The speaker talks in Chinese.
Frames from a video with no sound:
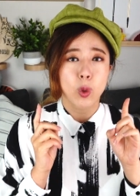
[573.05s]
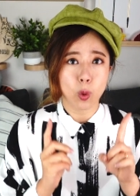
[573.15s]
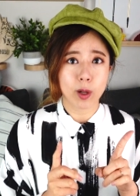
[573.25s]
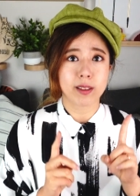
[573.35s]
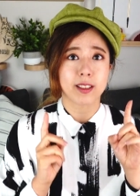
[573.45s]

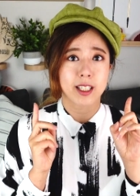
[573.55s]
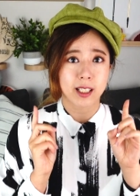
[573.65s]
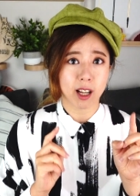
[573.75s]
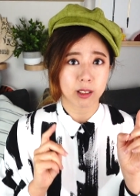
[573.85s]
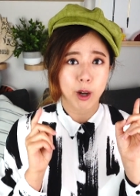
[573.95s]
锅子一
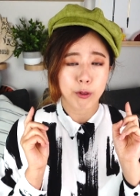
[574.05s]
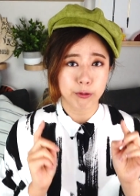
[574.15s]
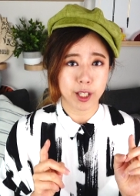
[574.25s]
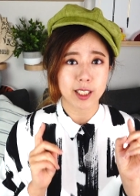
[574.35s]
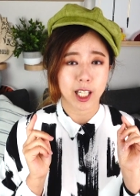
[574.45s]
定要到
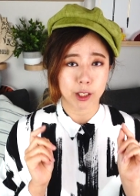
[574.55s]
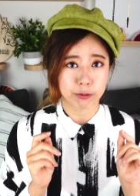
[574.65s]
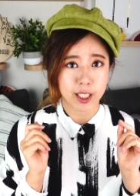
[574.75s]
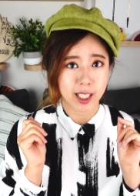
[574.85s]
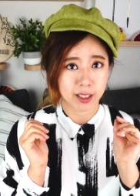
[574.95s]
非常
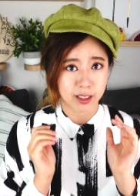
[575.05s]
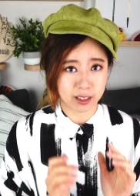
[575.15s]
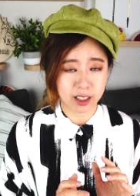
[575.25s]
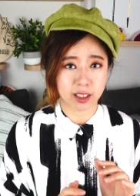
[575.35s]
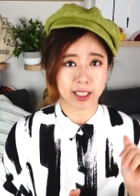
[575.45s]
非常的
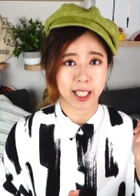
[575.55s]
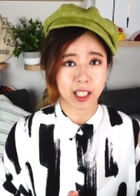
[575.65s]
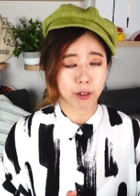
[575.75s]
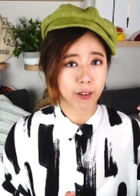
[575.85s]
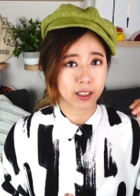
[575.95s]
热才
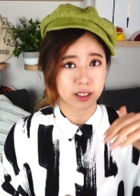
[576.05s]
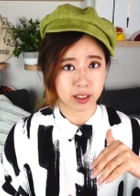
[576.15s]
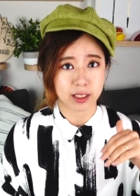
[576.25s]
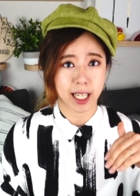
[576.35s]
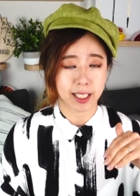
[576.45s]
可以放
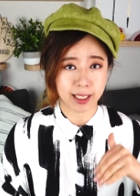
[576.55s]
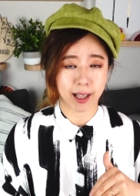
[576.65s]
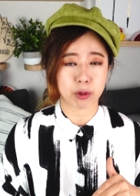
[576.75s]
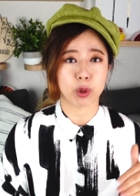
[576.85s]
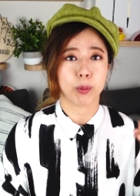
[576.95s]
食材
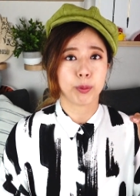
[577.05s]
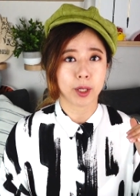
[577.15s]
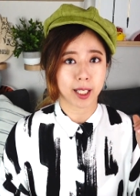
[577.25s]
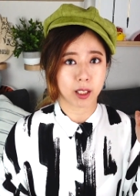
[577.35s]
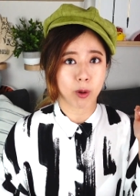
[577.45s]
下去，不
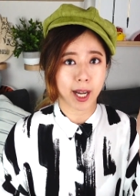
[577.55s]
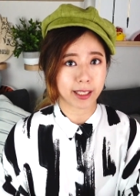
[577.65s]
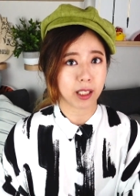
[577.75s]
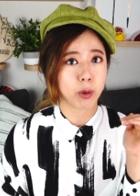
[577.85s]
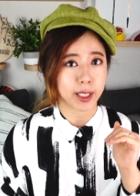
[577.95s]
然的话
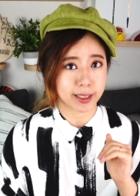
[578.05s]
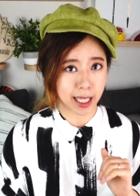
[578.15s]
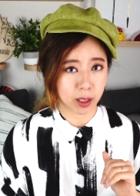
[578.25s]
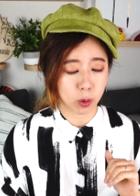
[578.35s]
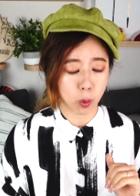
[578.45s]
一定会
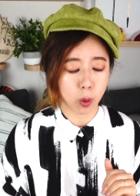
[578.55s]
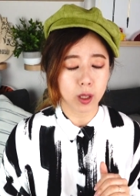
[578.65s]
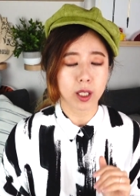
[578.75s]
粘锅。